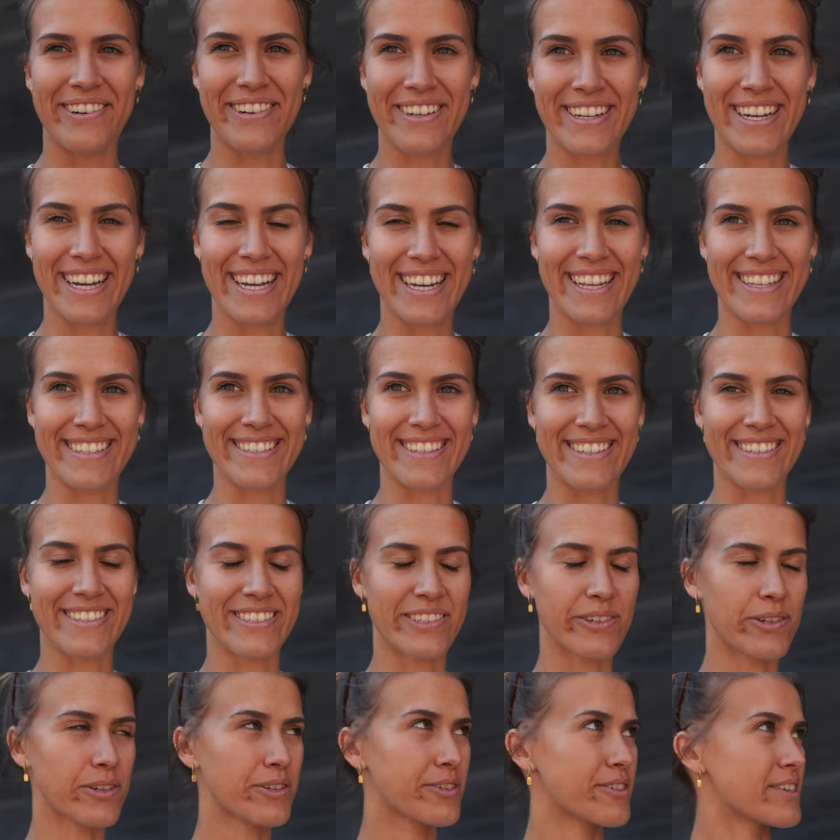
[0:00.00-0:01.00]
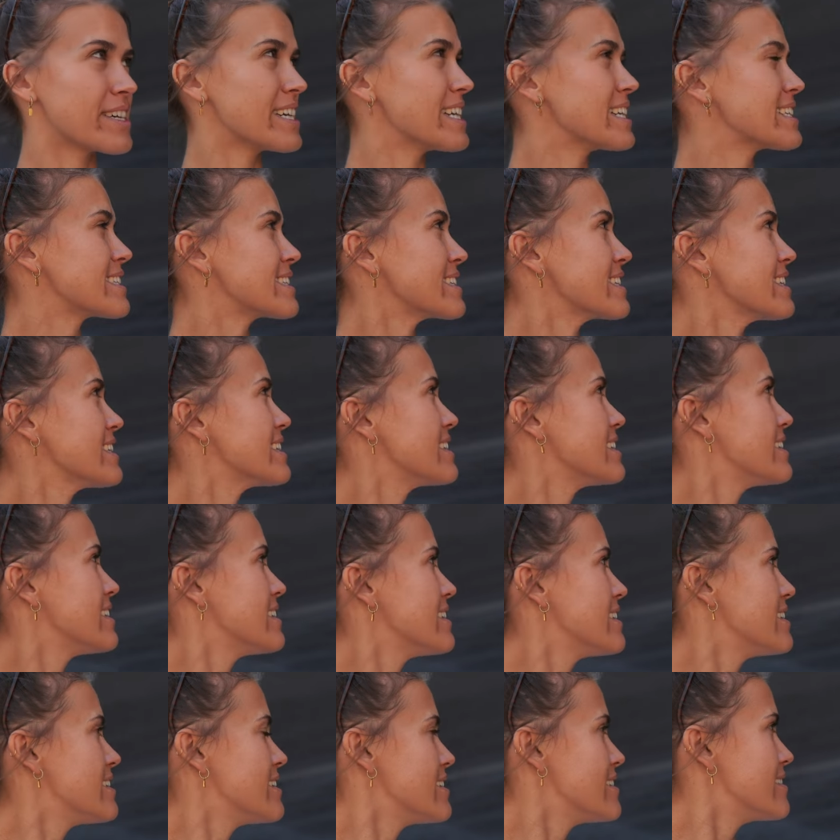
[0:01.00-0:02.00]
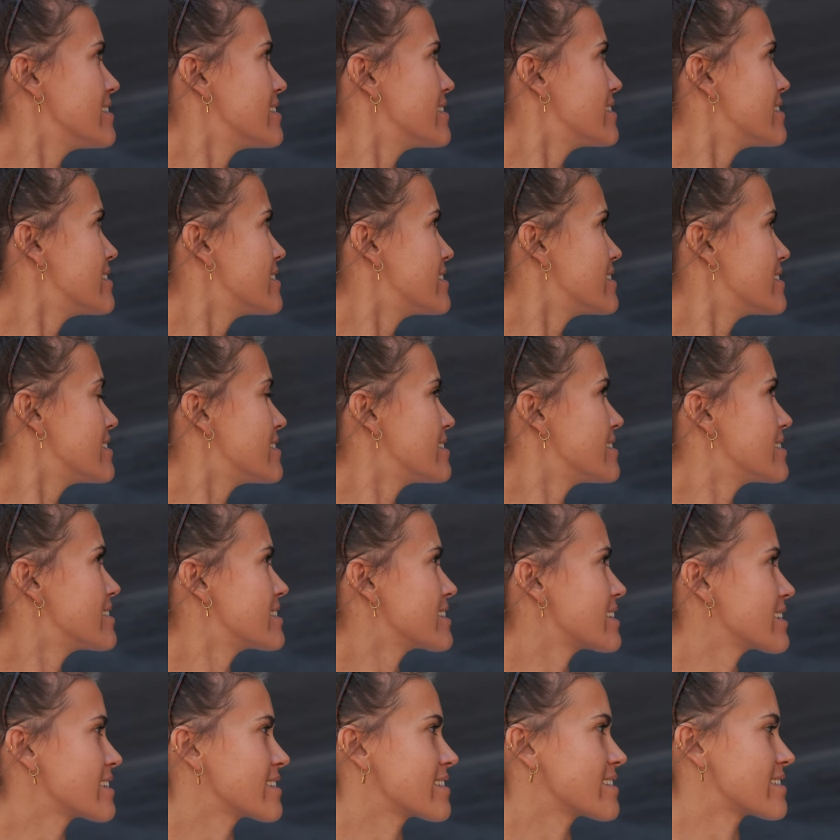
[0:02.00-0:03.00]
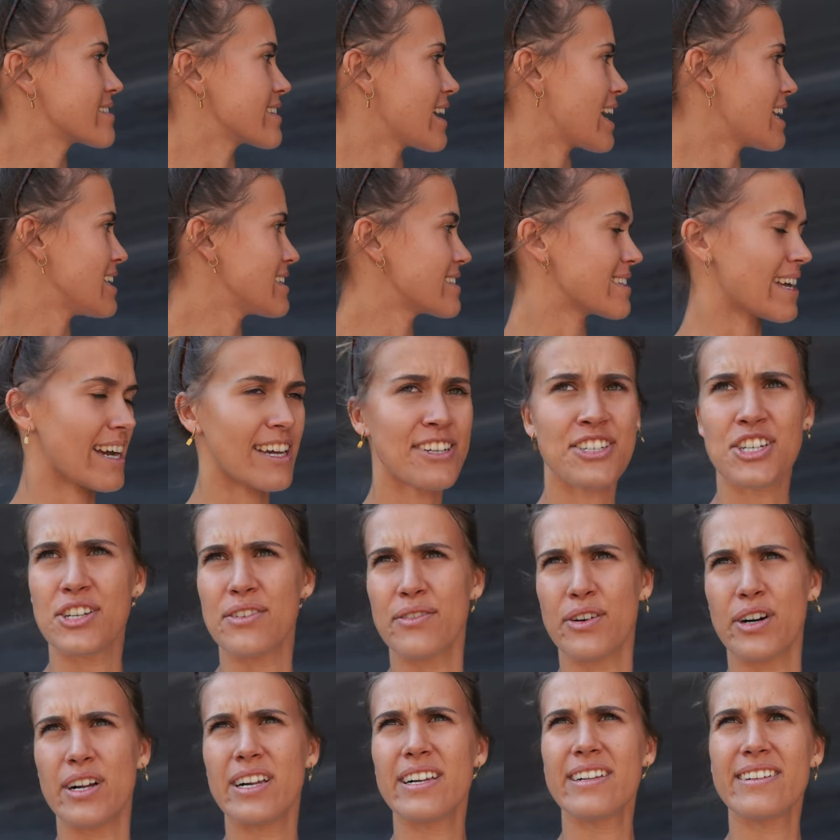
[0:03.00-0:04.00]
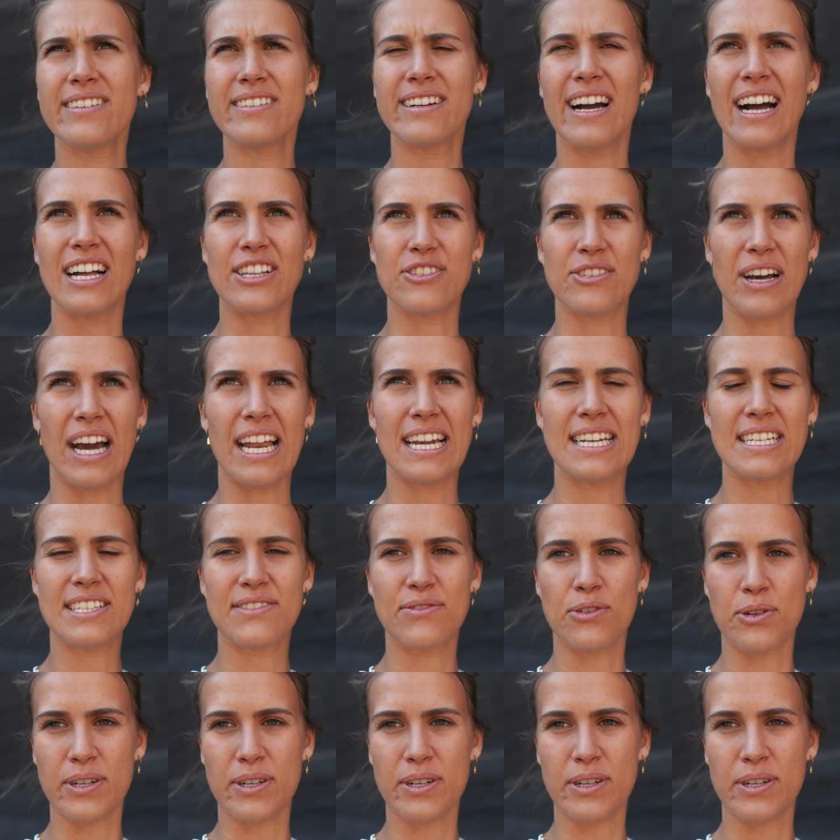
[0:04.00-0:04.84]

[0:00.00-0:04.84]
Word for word: okay, das ist so crazy. Das ist alles Asche, wohl? Also alles